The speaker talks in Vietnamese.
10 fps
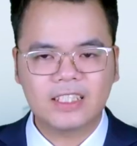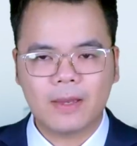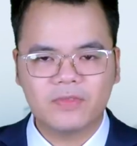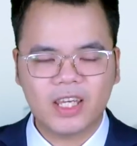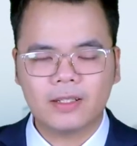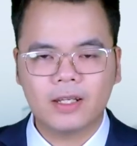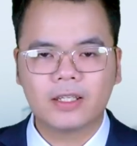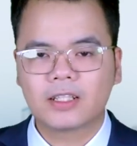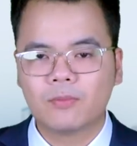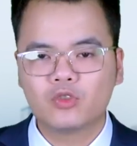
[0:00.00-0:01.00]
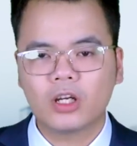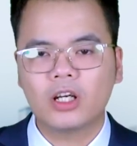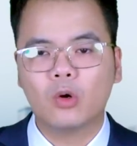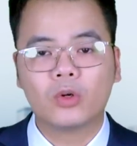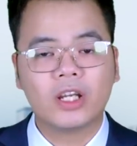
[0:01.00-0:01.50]
xem xét lệnh cấm xuất
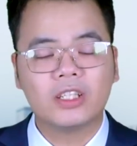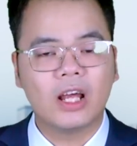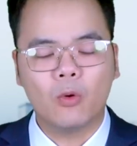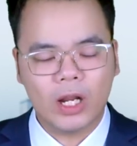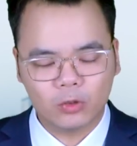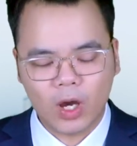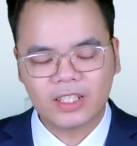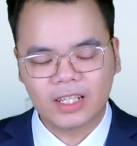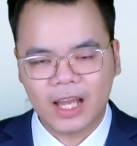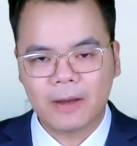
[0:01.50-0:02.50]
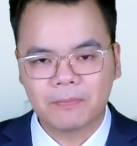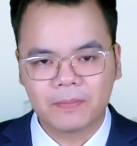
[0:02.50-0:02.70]
khẩu gần như là hoàn toàn sang Nga.